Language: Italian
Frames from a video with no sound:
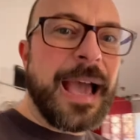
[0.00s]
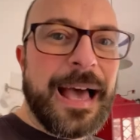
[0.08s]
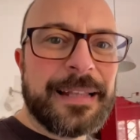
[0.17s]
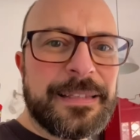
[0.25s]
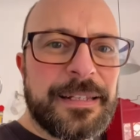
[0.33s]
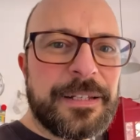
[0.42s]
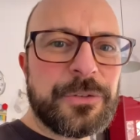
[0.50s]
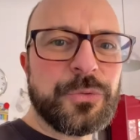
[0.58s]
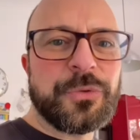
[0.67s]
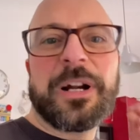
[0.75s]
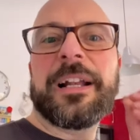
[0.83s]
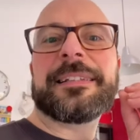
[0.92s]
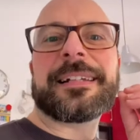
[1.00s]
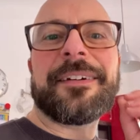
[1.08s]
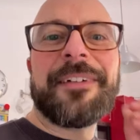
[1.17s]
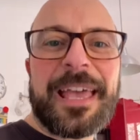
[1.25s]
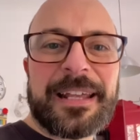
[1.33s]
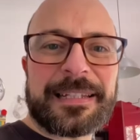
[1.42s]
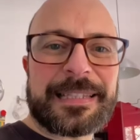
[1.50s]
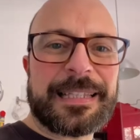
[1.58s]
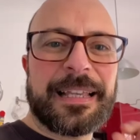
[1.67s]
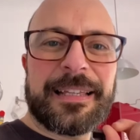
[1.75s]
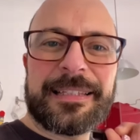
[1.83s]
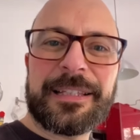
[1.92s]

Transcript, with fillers: Addirittura le traverse che si